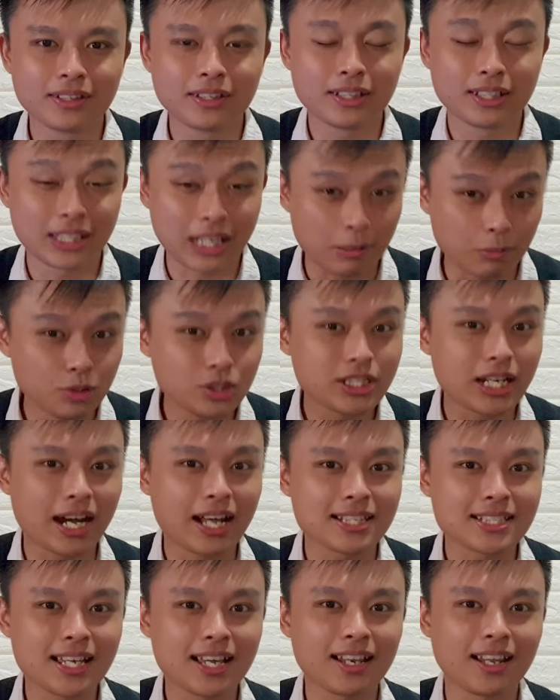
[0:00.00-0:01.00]
Namun jangan
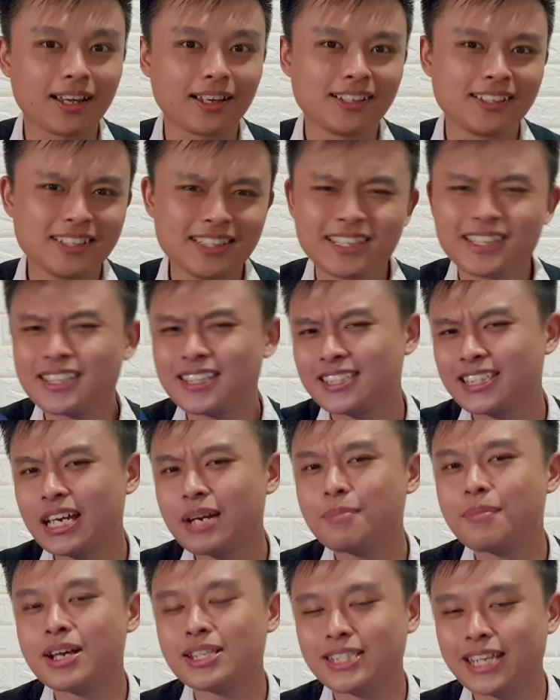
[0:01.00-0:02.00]
salah, saya
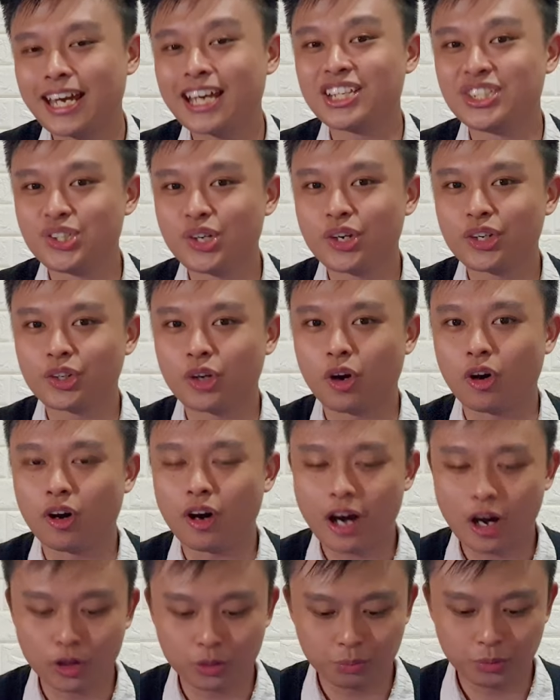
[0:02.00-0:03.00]
masih enjoy kok
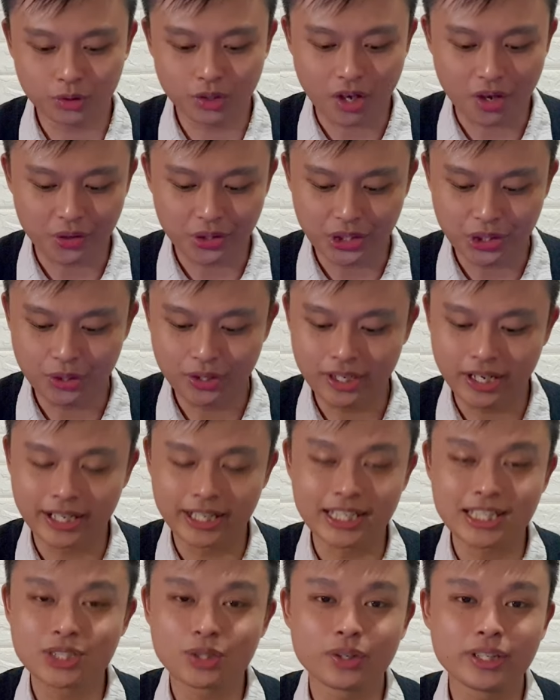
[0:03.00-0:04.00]
output audio dari
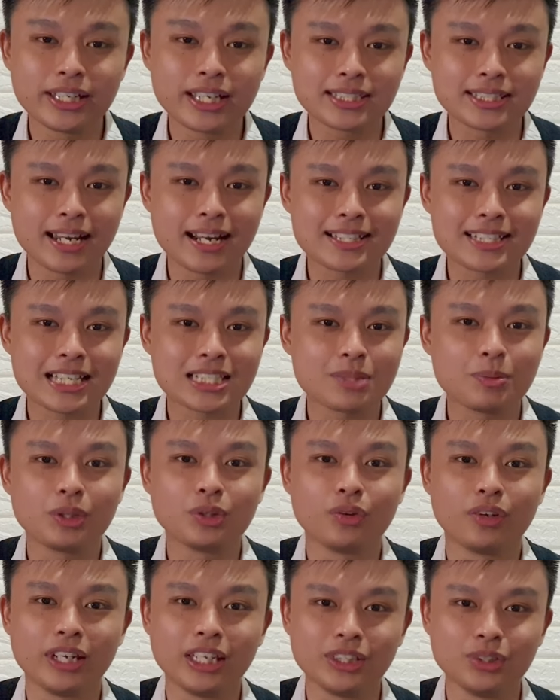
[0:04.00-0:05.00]
Sony SRS
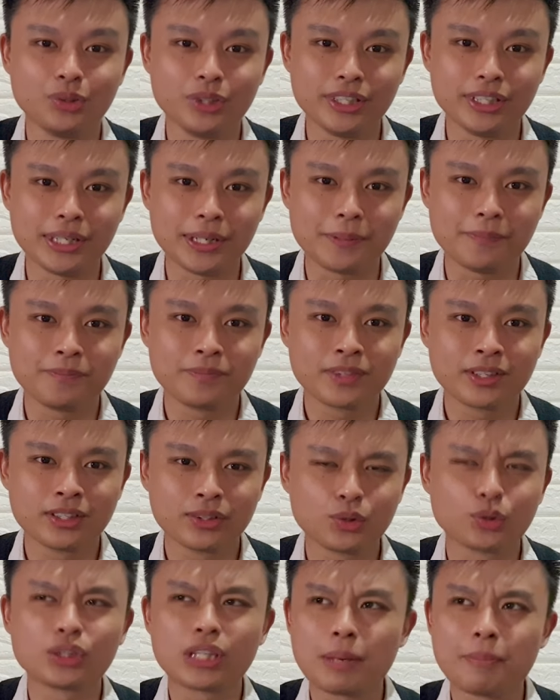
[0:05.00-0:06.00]
XB22 ini
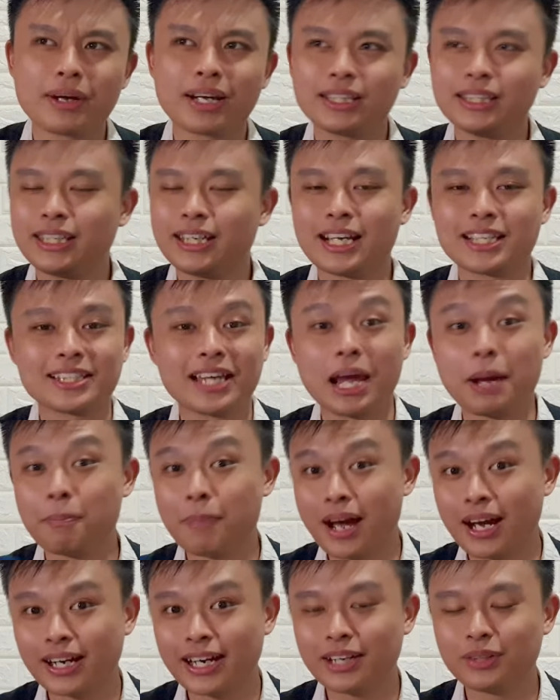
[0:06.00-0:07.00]
terutama ketika saya
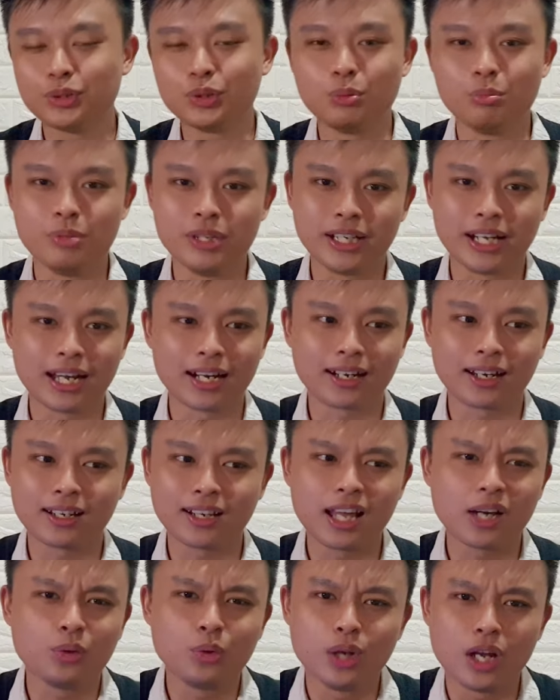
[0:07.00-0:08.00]
pakai untuk mendengarkan
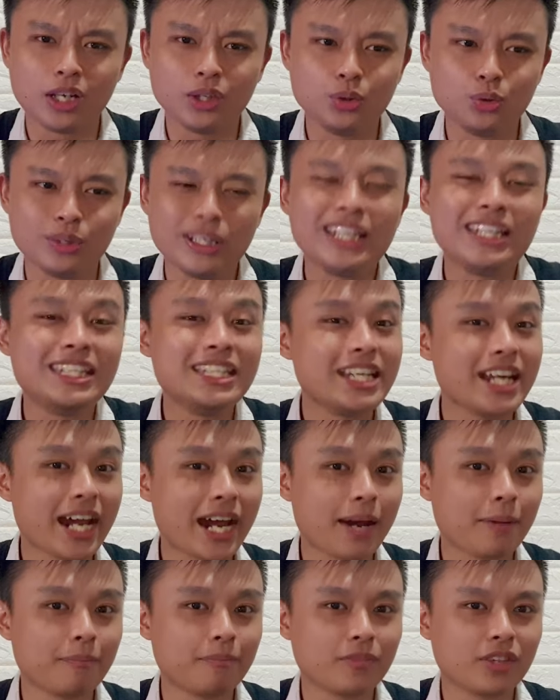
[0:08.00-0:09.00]
lagu-lagu
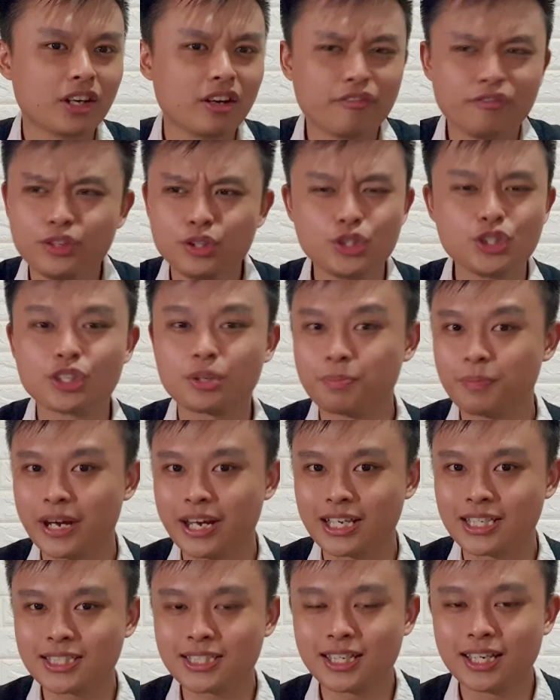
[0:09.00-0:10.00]
EDM, future
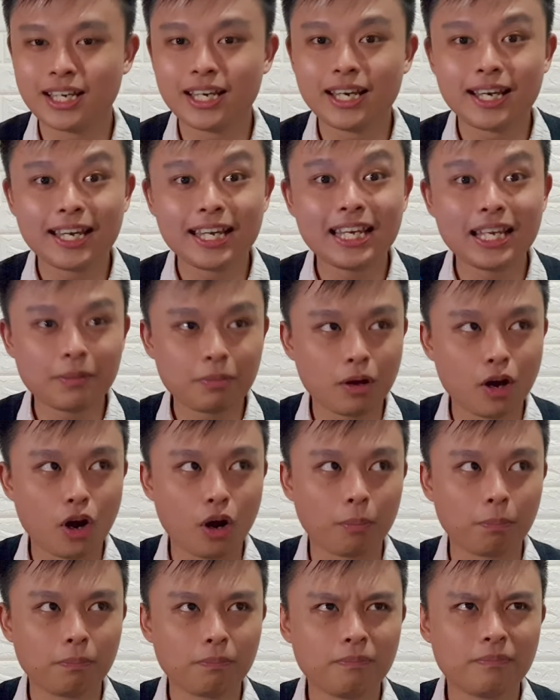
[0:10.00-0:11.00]
bass, hip
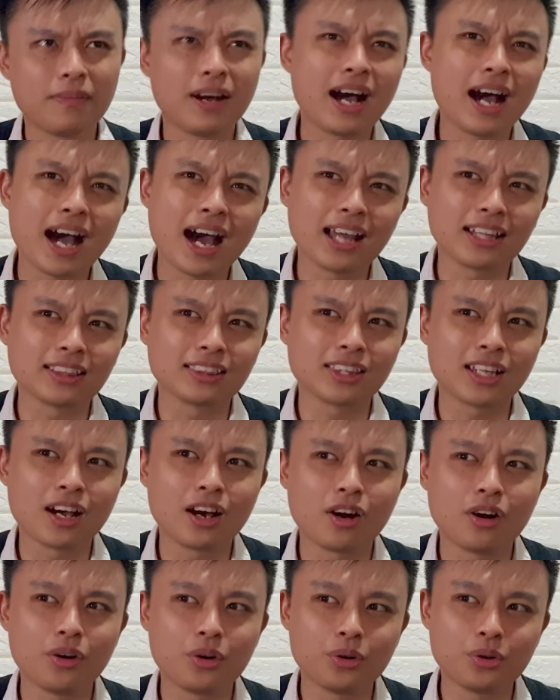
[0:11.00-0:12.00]
hop,
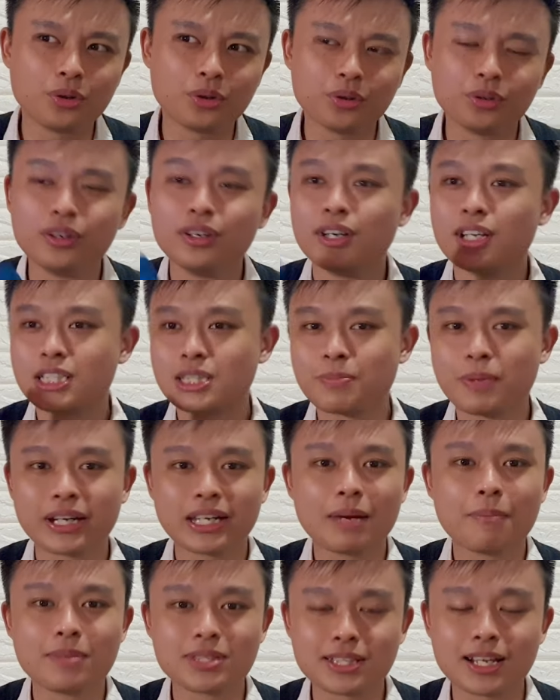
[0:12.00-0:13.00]
atau
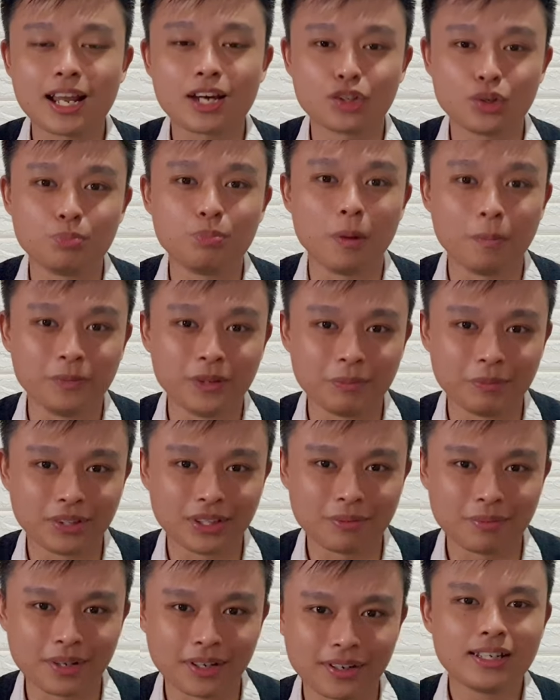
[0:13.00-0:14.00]
sebagian besar lagu pop
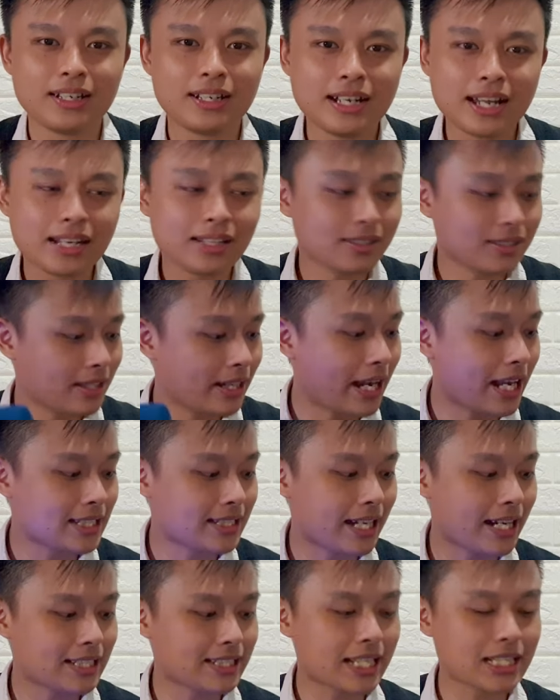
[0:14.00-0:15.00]
teman-teman. Dan
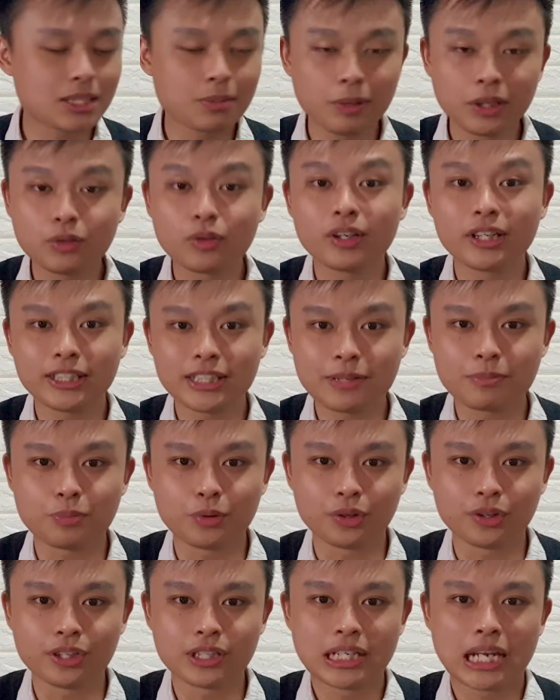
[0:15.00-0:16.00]
SRS SP23 pun
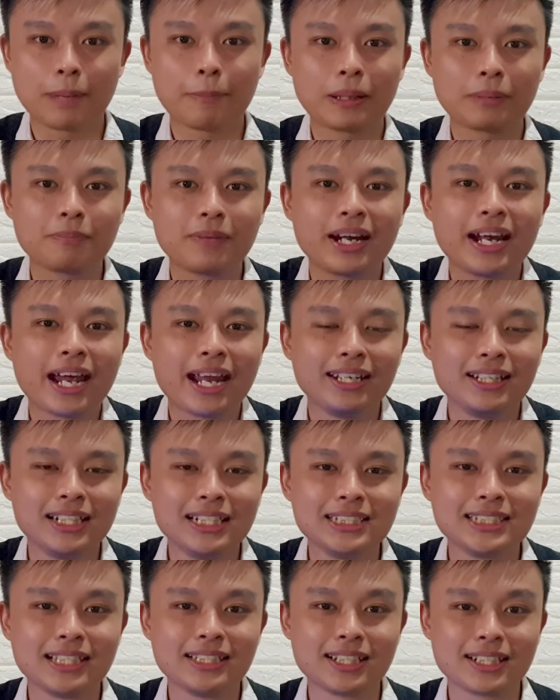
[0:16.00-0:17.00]
dapat menghandle
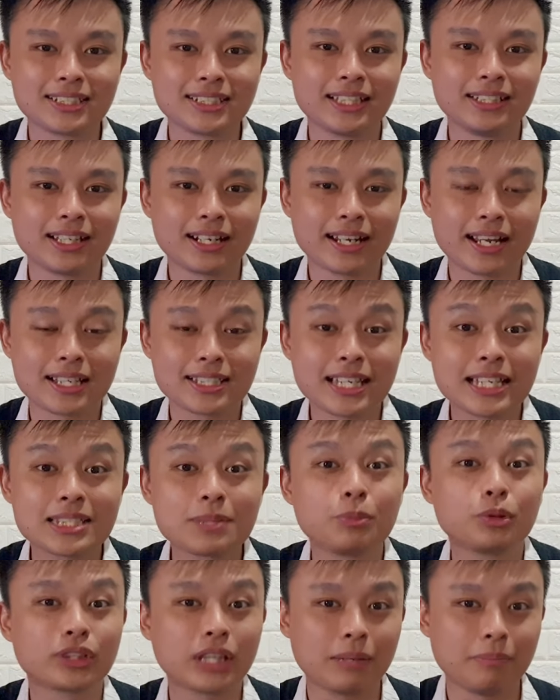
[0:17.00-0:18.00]
genre-genre yang saya
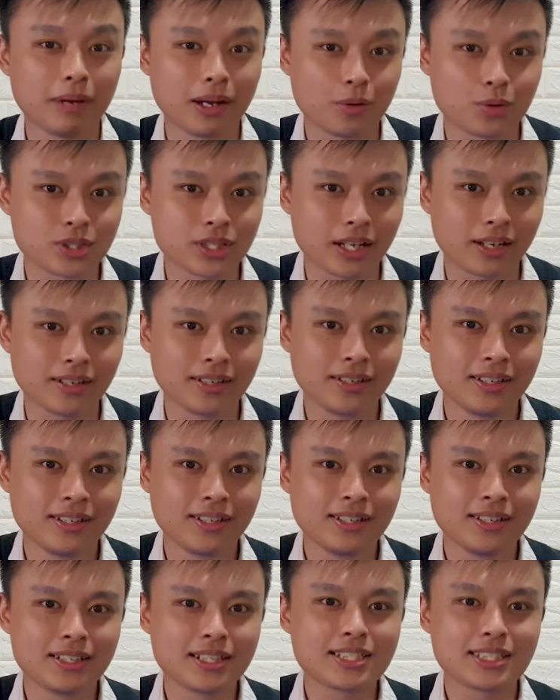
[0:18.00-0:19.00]
sebutkan barusan
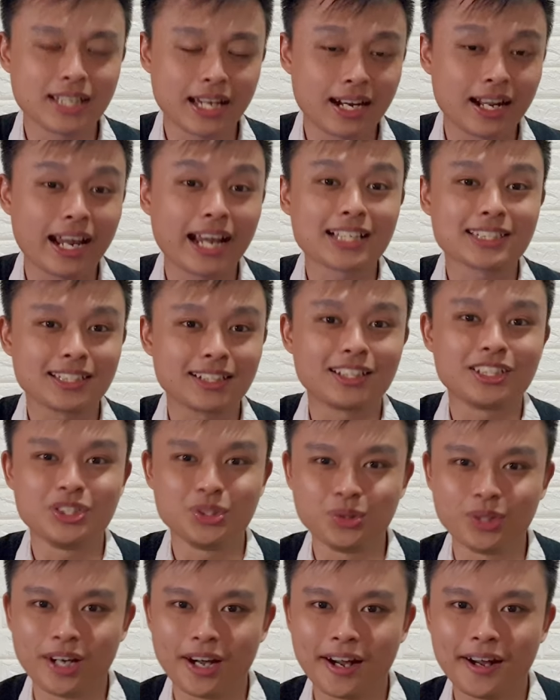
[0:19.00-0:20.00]
secara excellent
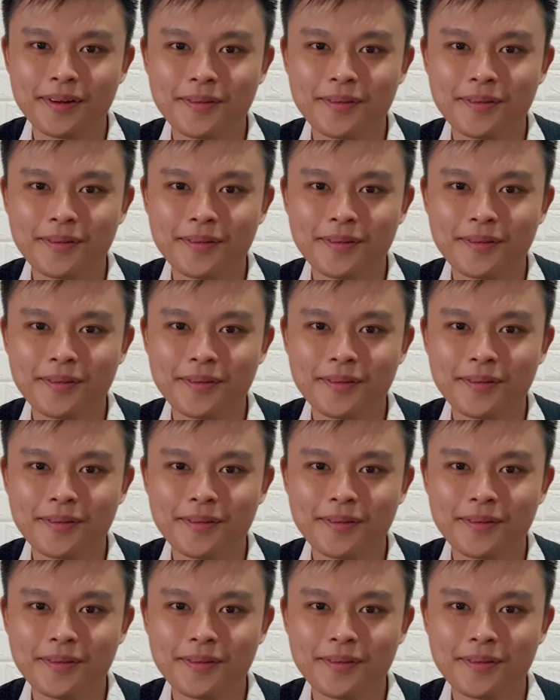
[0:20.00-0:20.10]
juga.